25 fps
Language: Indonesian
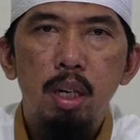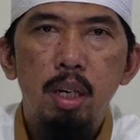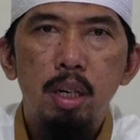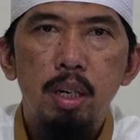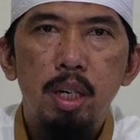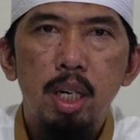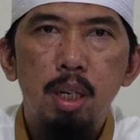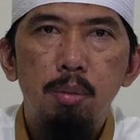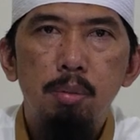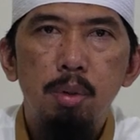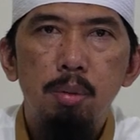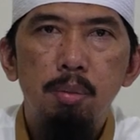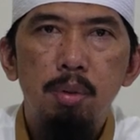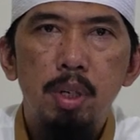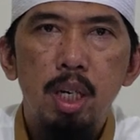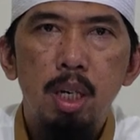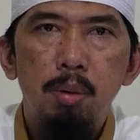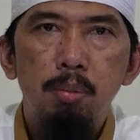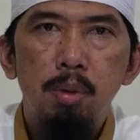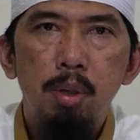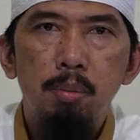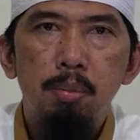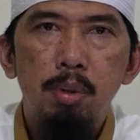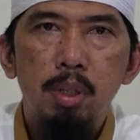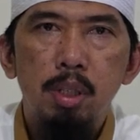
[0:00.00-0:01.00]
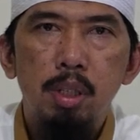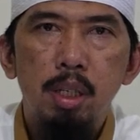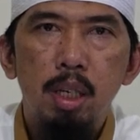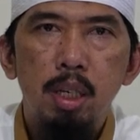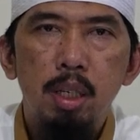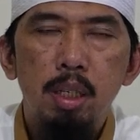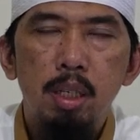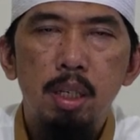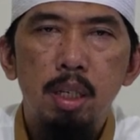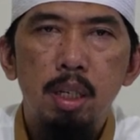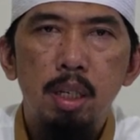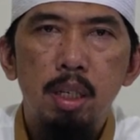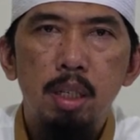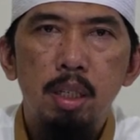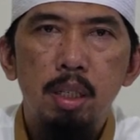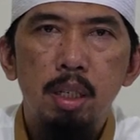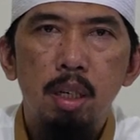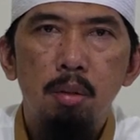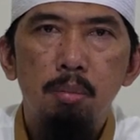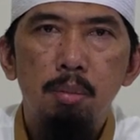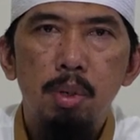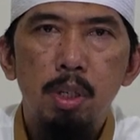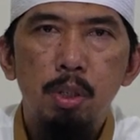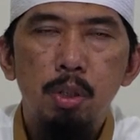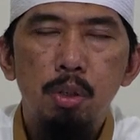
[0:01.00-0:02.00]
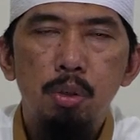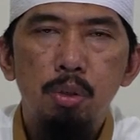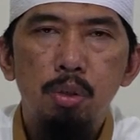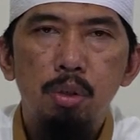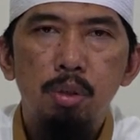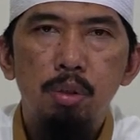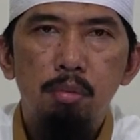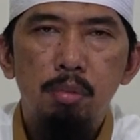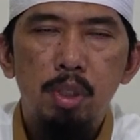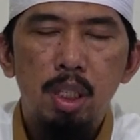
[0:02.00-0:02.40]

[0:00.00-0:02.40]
Ada beberapa pertanyaan yang masuk